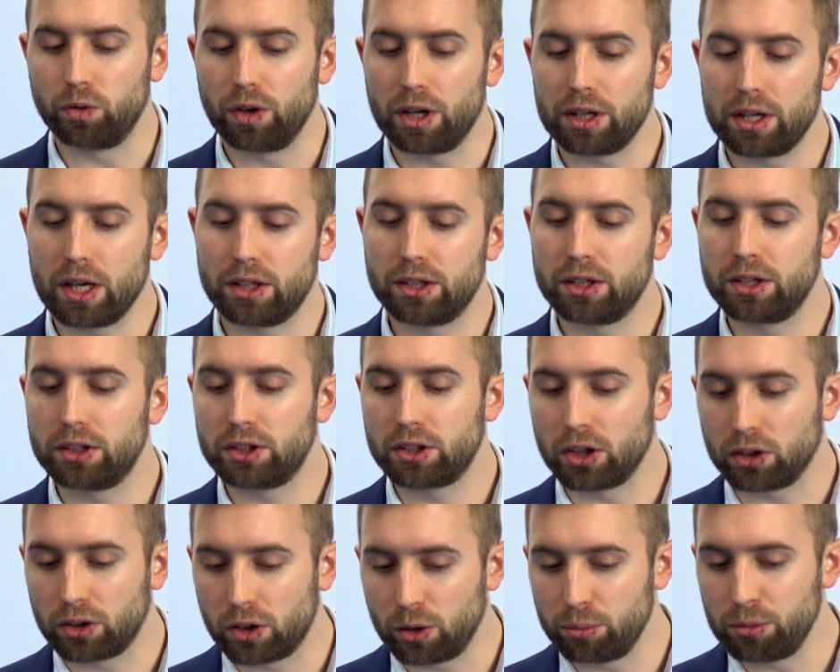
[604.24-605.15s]
wiedzieć
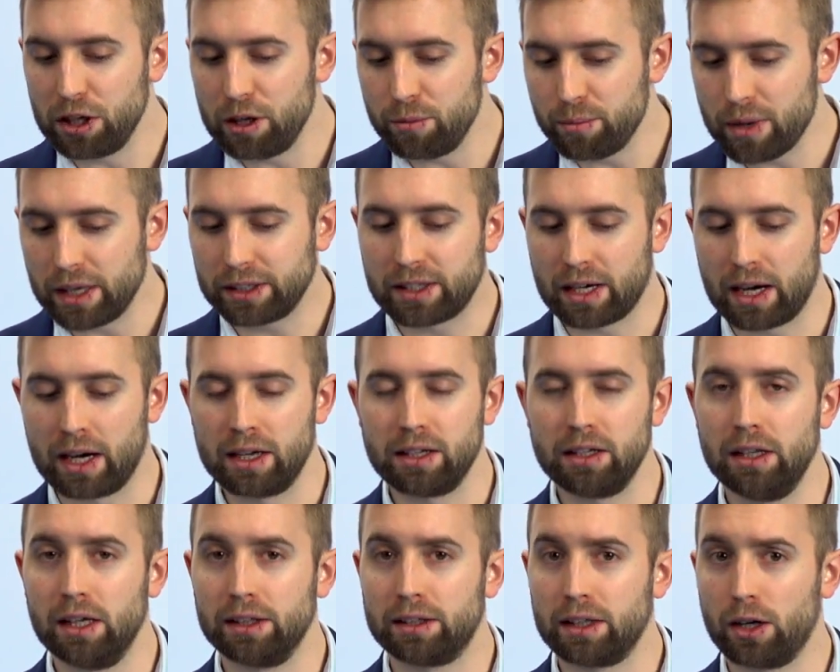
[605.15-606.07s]
co do milimetra,
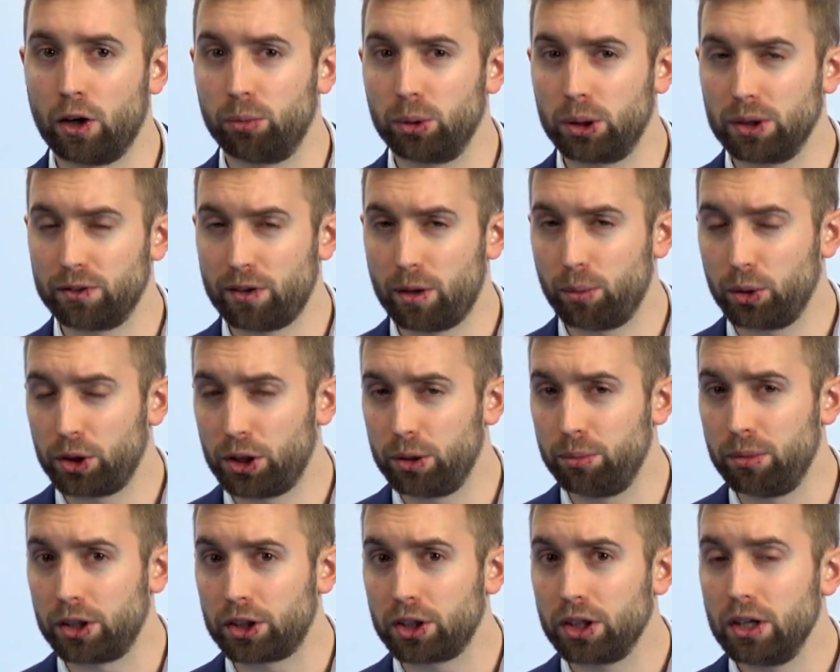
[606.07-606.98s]
ile ta obudowa
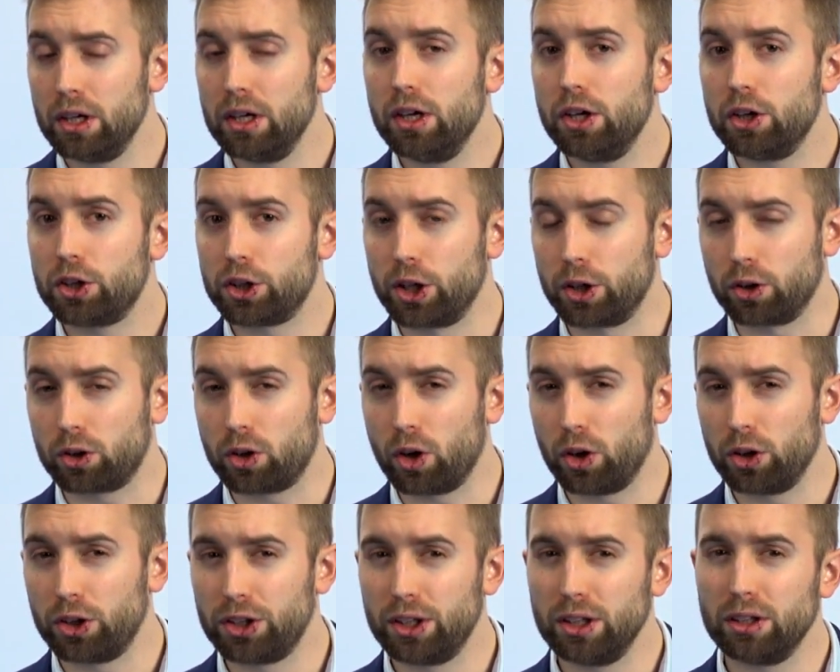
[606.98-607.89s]
musi mieć
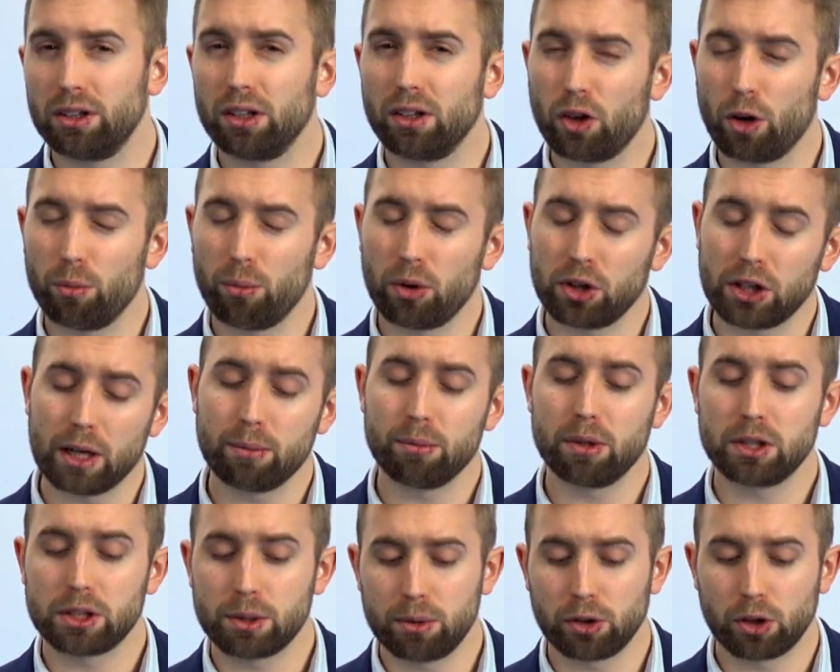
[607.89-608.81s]
szerokości, tylko
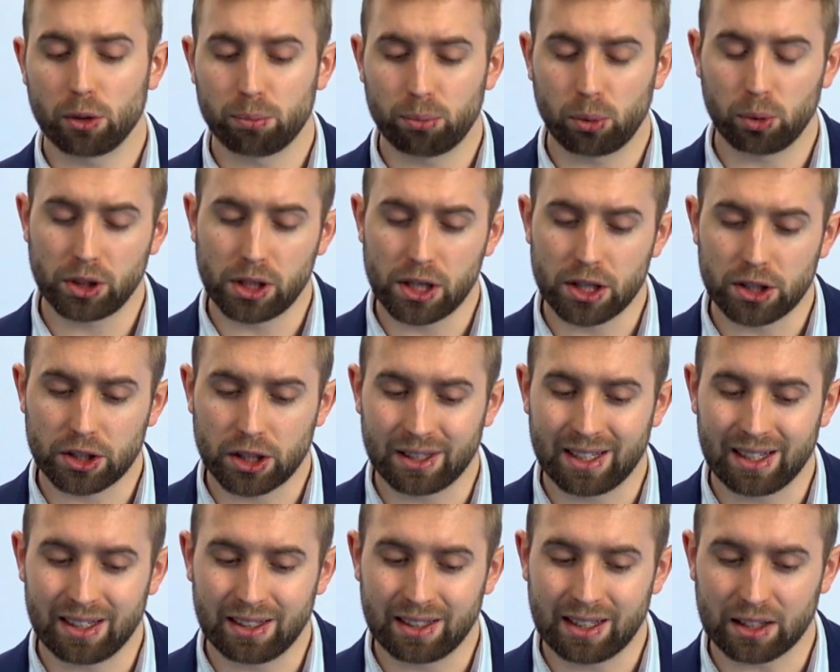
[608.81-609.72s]
możemy sobie to później jeszcze
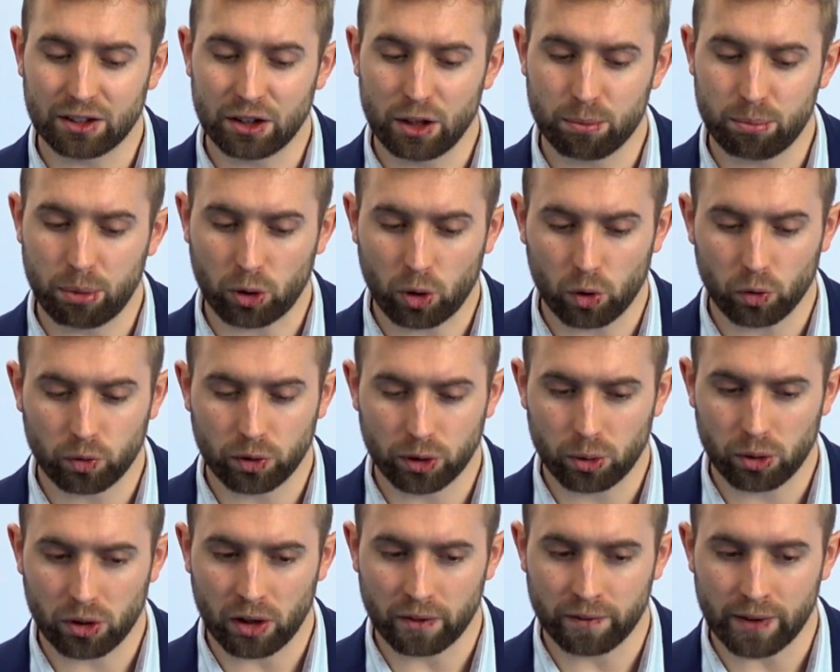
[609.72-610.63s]
delikatnie
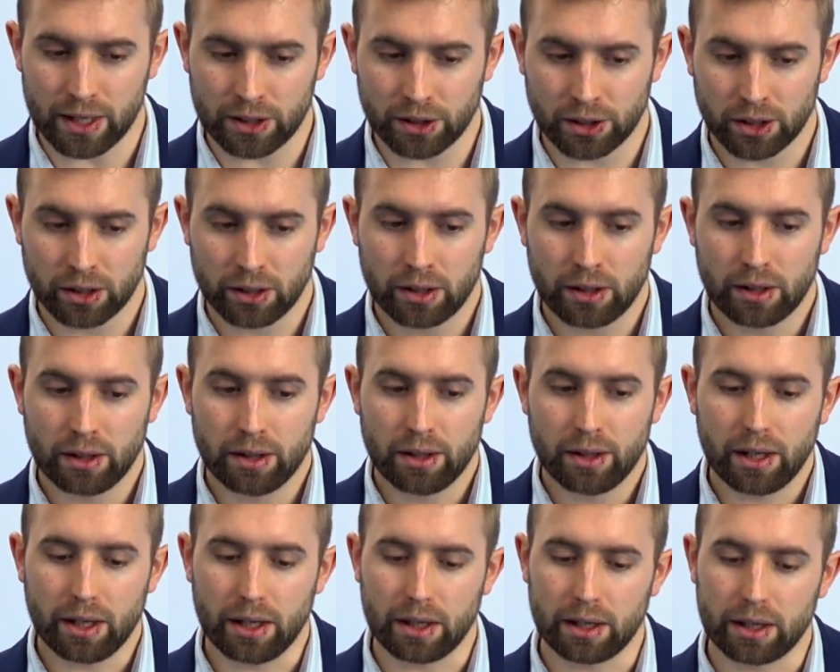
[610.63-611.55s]
pokonfigurować.
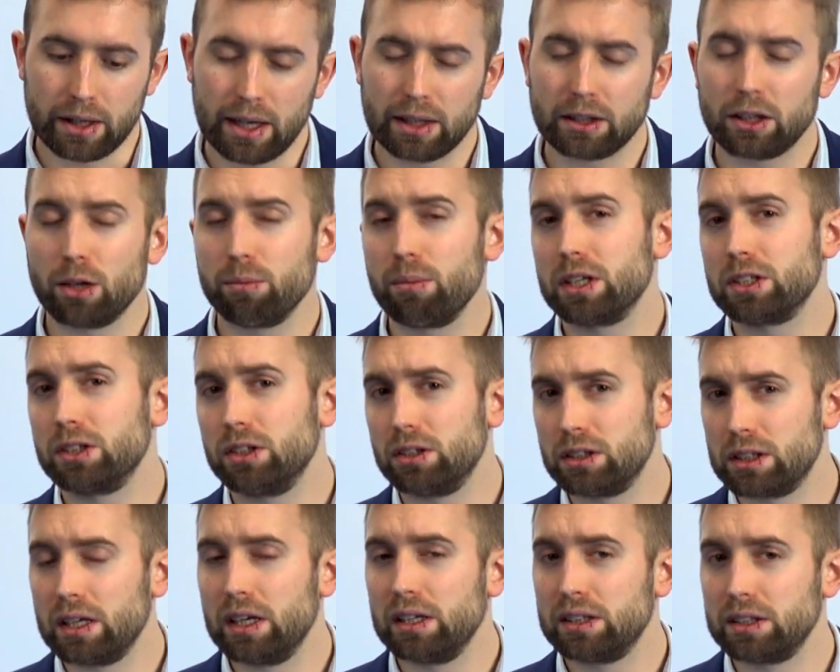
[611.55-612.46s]
Y, natomiast
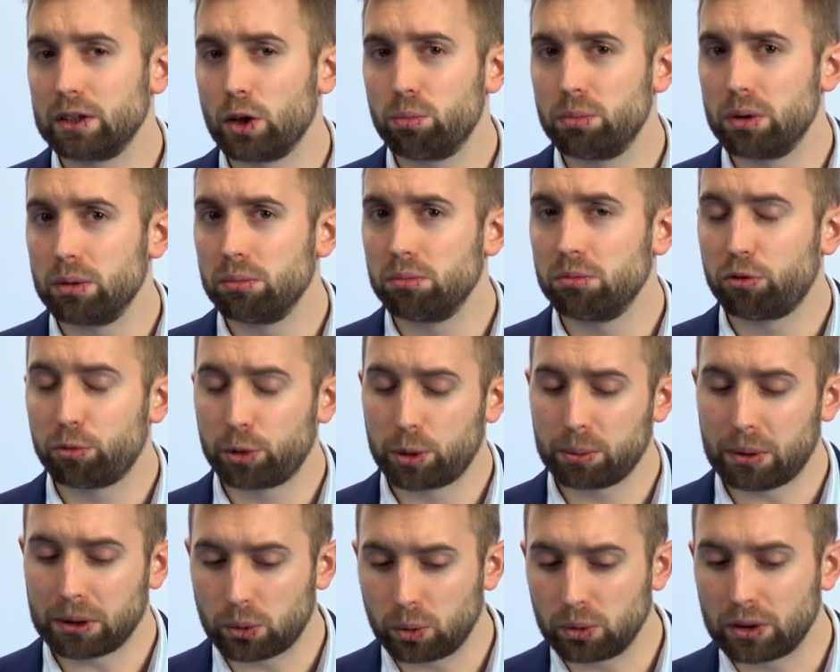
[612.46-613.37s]
no, zalecałbym w
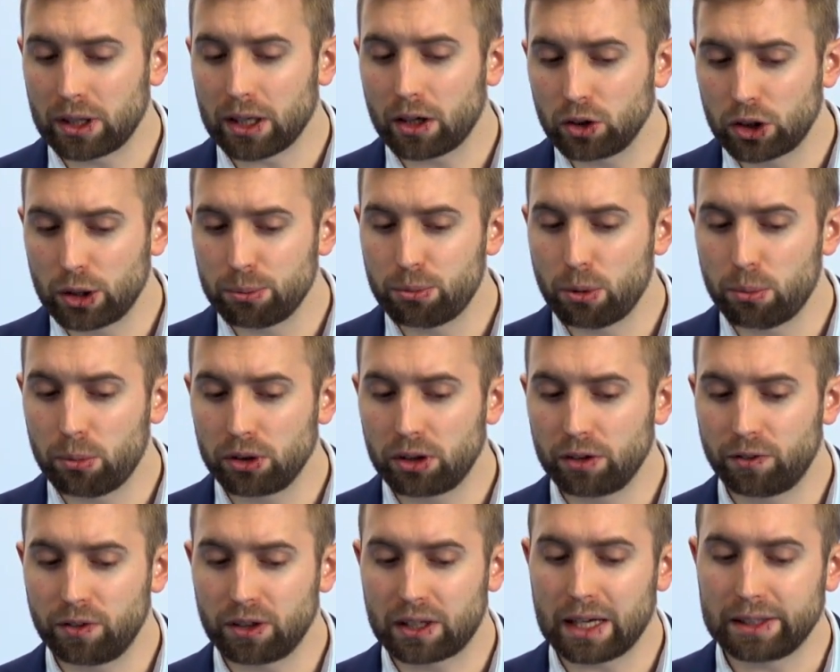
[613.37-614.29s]
przypadku tego typu
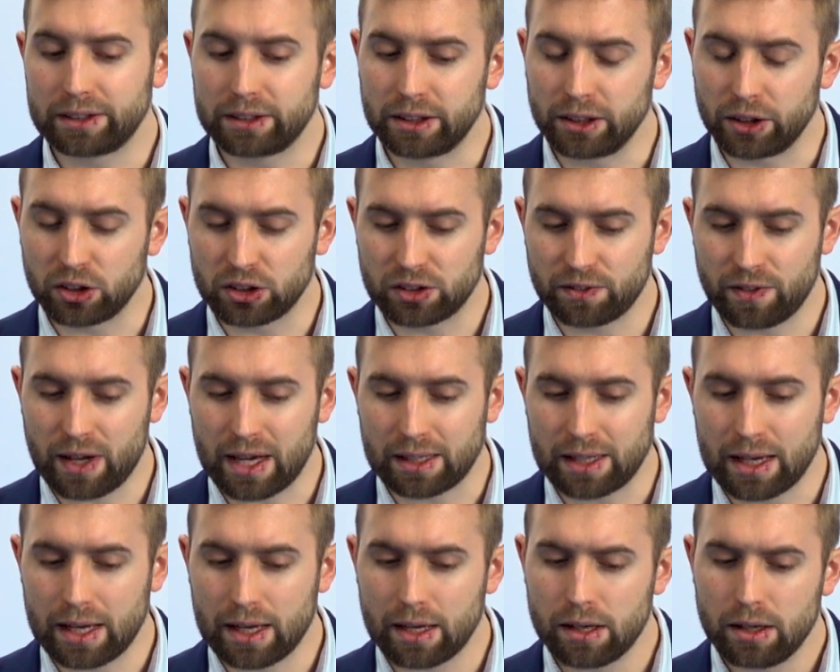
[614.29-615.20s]
modyfikacji
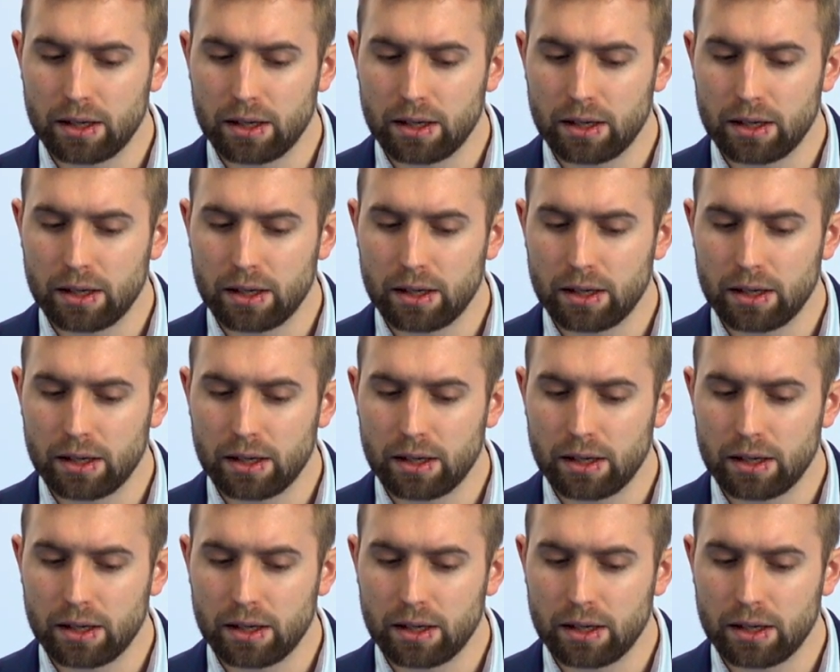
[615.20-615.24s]
rozwagę